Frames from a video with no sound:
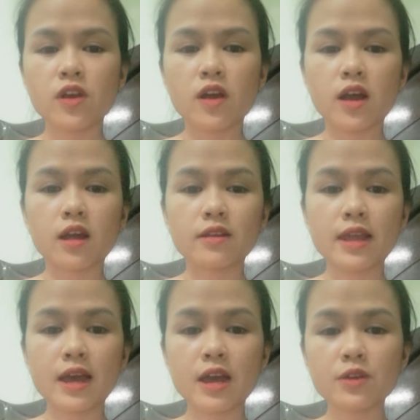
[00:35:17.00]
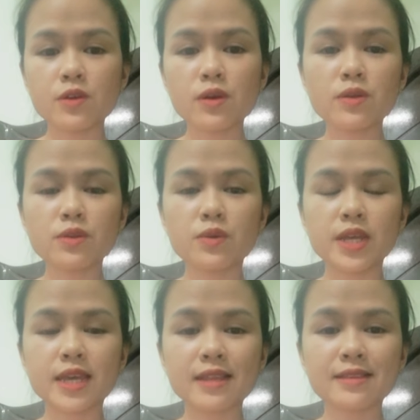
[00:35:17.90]
어, 나요 đuôi
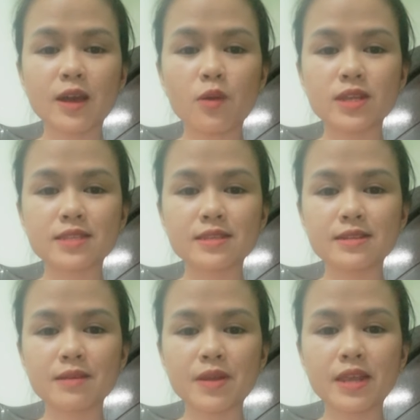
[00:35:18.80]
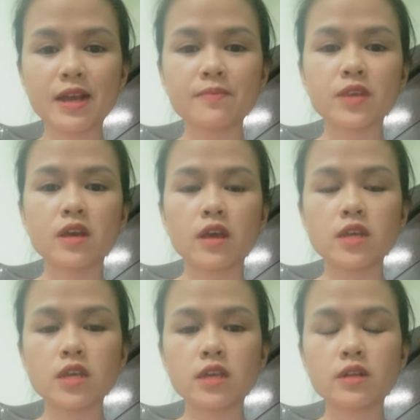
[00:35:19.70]
kết câu lịch sự các bạn nhé 이
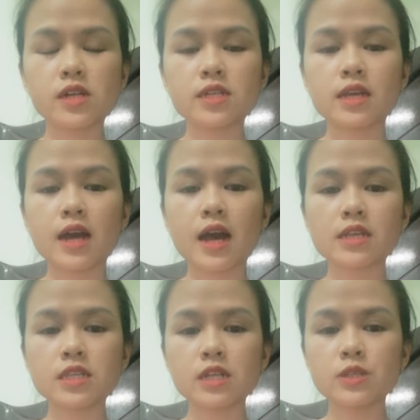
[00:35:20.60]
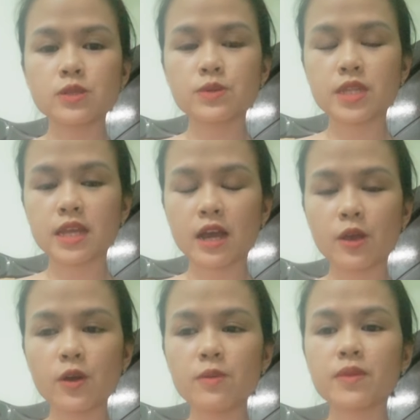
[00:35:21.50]
일을 하실 수
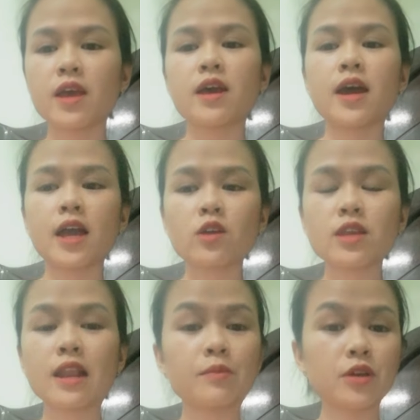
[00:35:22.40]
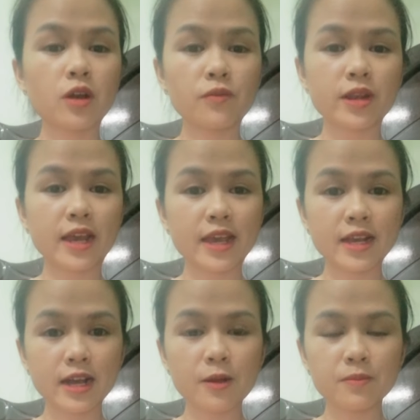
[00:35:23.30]
있나요? Anh có thể làm được công việc này hay
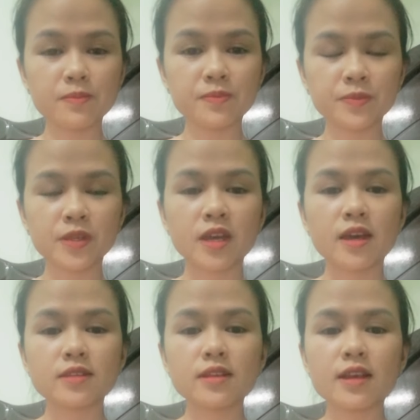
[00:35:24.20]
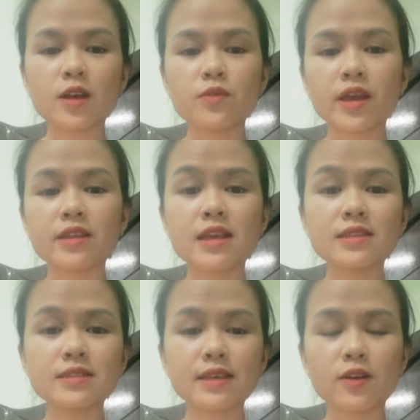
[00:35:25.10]
không? Tức là câu này đến
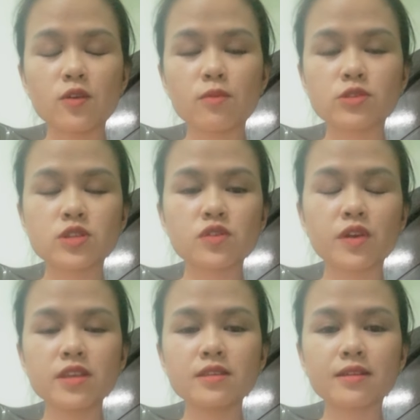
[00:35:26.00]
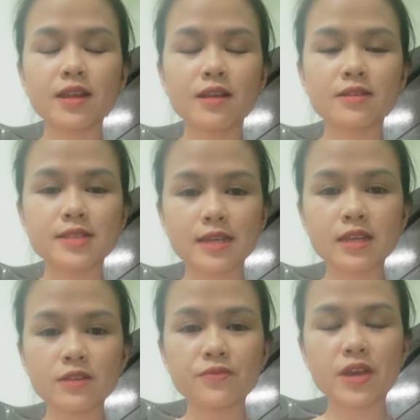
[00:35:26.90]
sau một chuỗi những cái lời giải thích
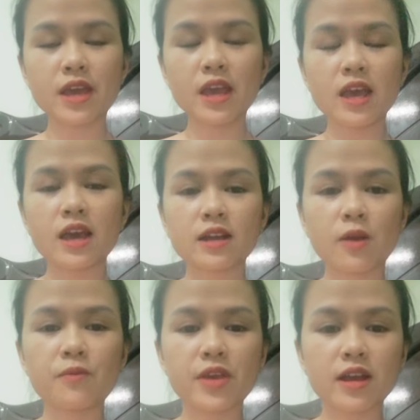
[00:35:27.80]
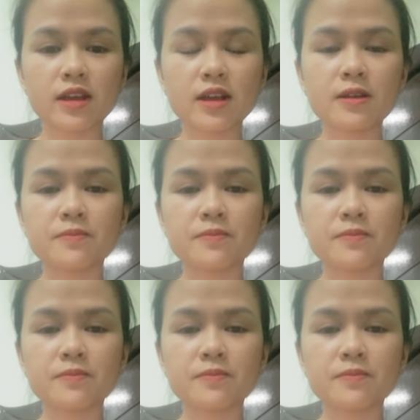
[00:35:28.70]
về công việc ha.